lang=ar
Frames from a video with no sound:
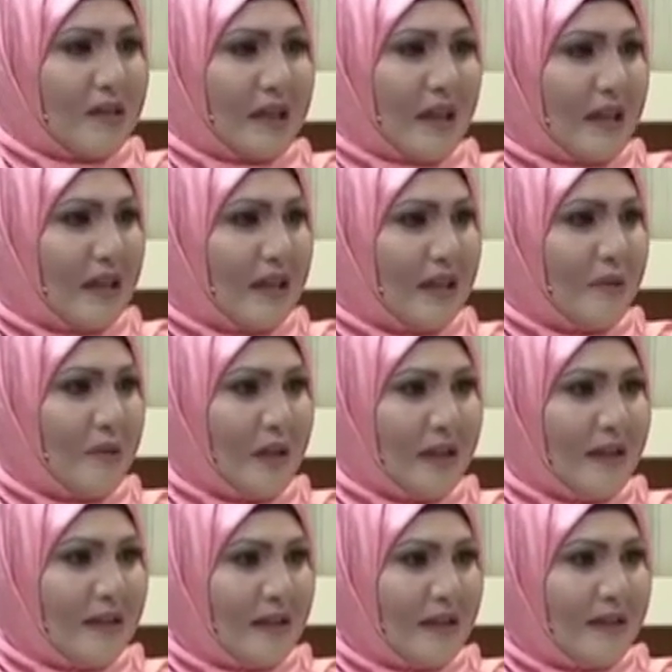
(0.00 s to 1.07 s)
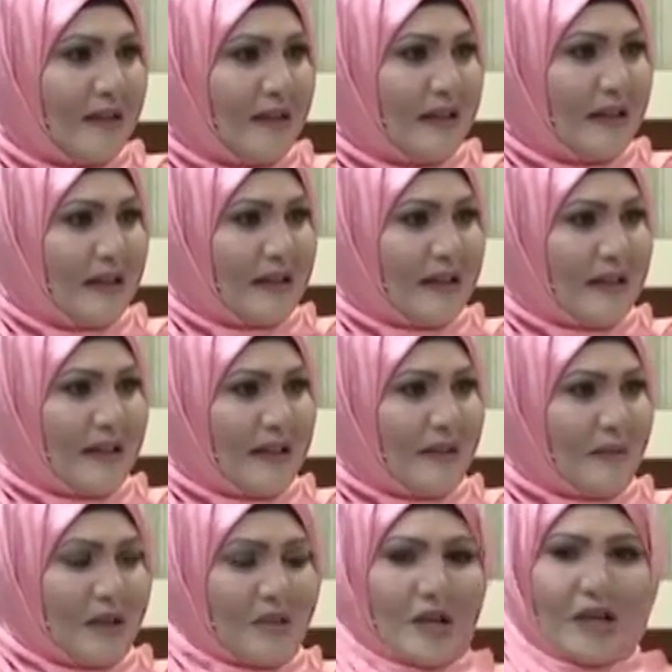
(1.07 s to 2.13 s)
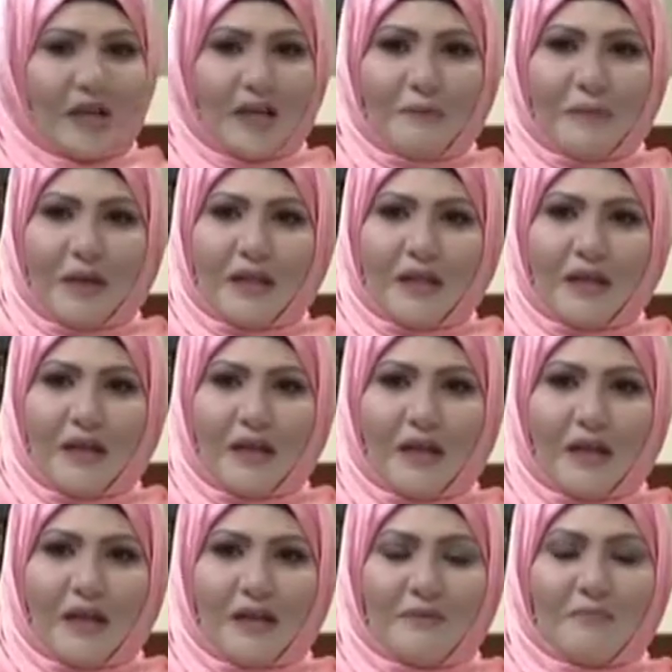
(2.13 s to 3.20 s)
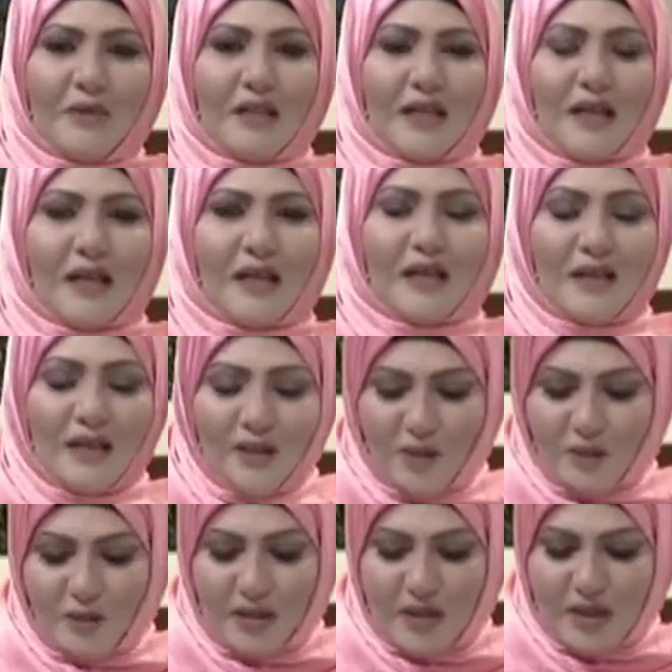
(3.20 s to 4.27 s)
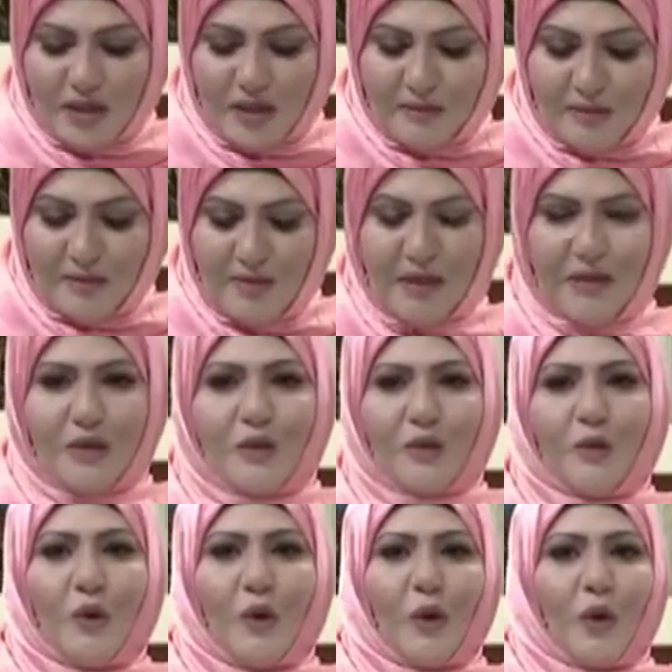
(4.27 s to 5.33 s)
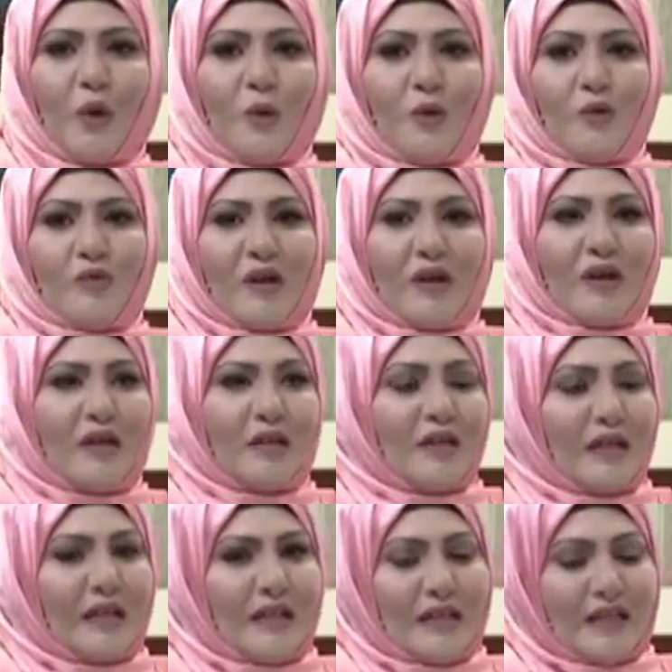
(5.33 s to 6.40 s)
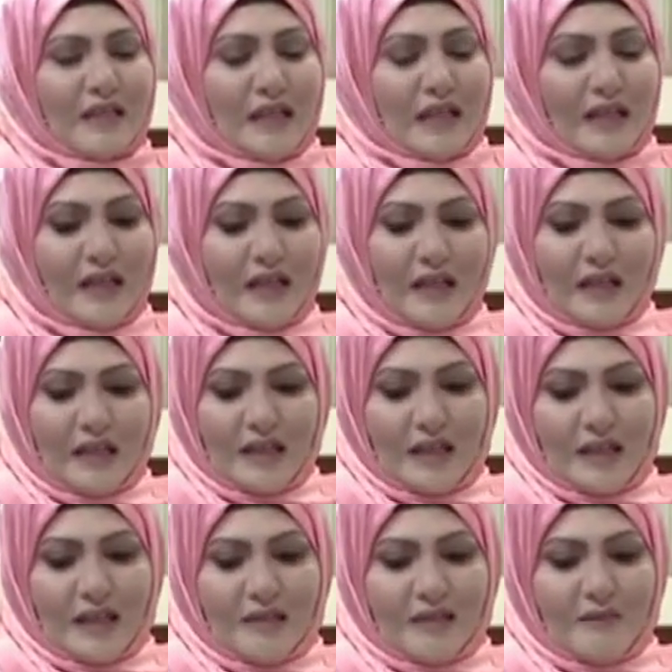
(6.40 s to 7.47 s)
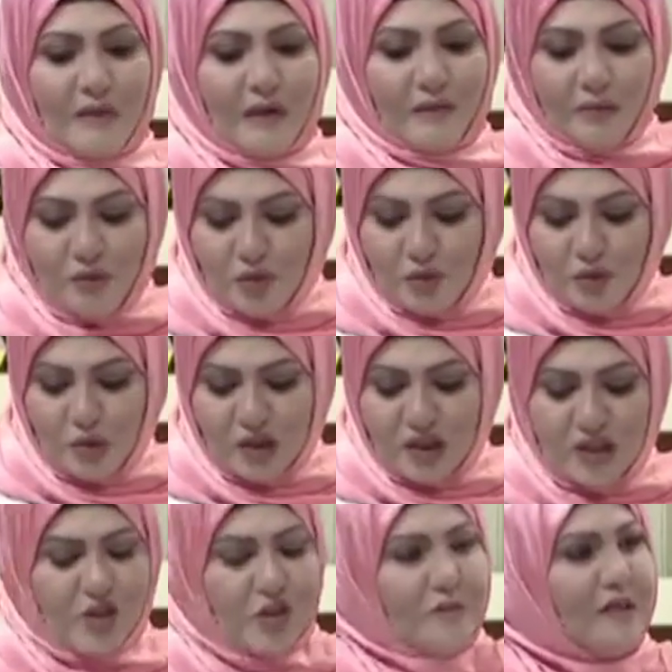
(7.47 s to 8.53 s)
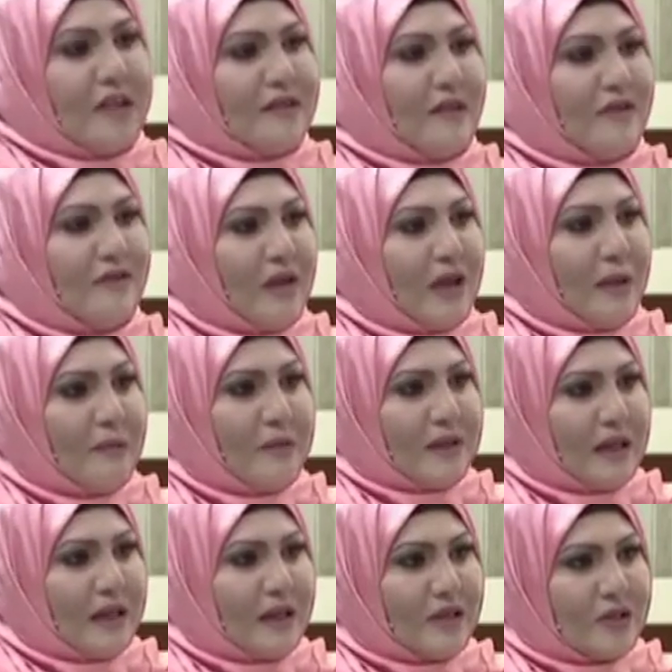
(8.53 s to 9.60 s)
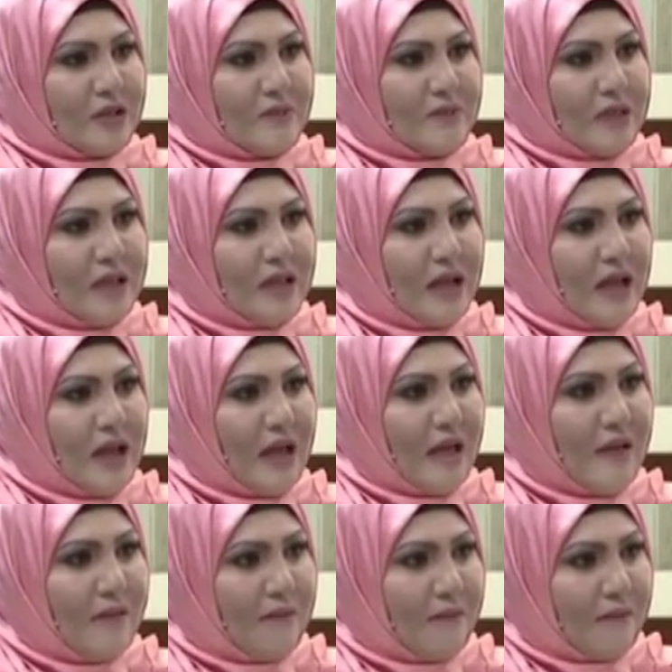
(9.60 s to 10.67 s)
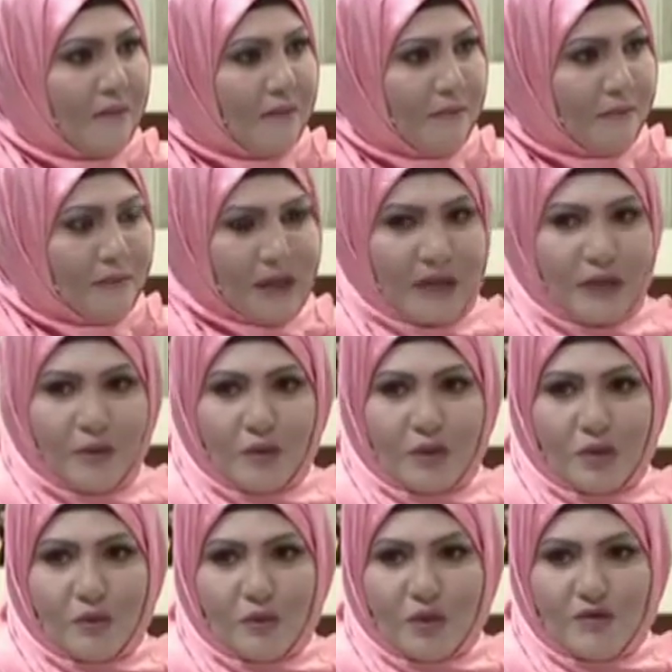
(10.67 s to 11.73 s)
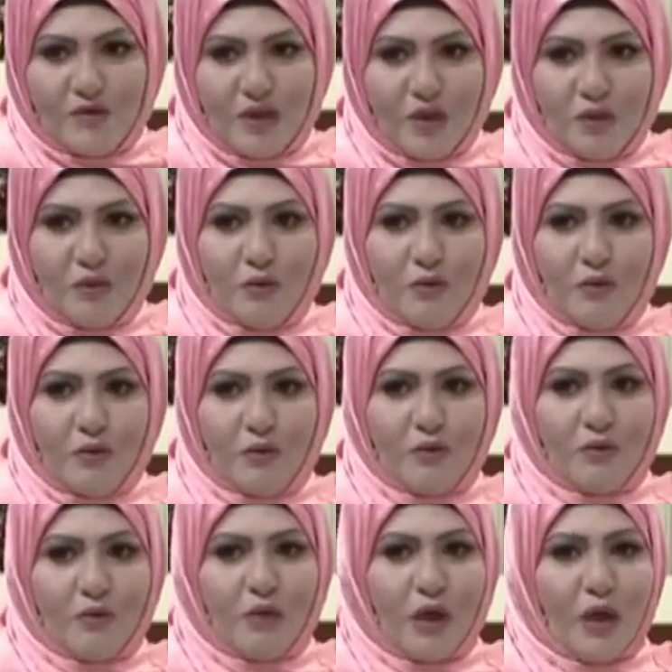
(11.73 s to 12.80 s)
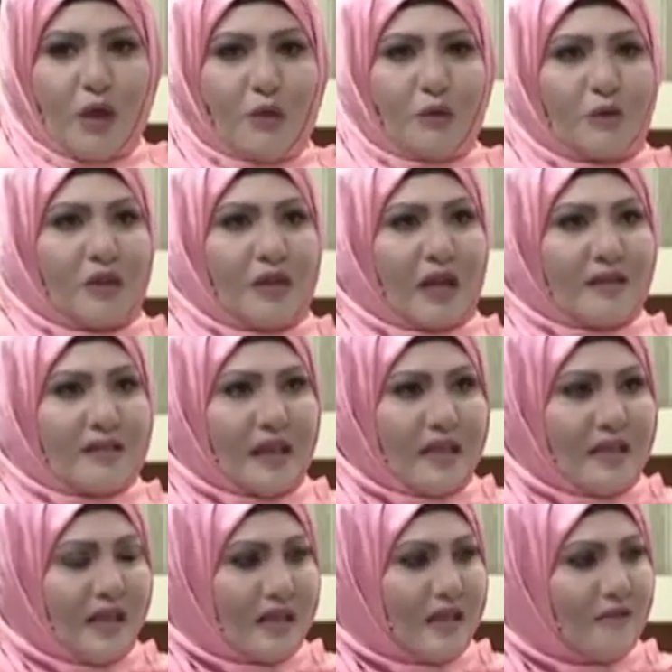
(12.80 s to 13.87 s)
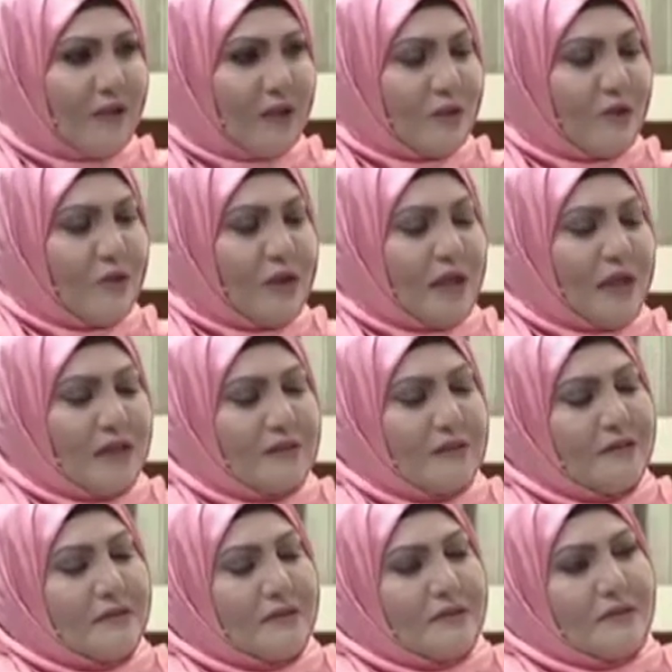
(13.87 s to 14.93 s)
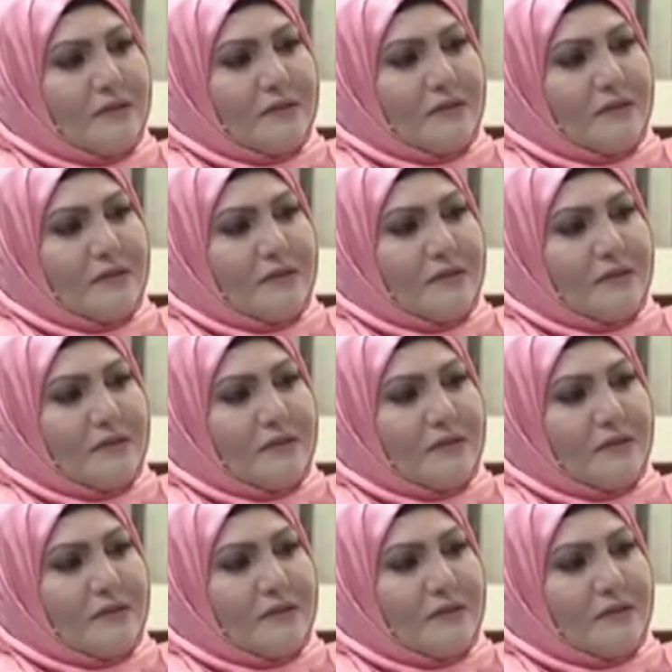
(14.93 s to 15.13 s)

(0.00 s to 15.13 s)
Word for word: واكثر طاقه هي اولادنا صحيح. اللي ما شاء الله معناها متألقين وما شاء الله متميزين وفخر لينا آه، سي محمود شكون ينجم ينتفع بالطاقه الشمسيه معناها وتفيد وتنقص عليها كل فاتوره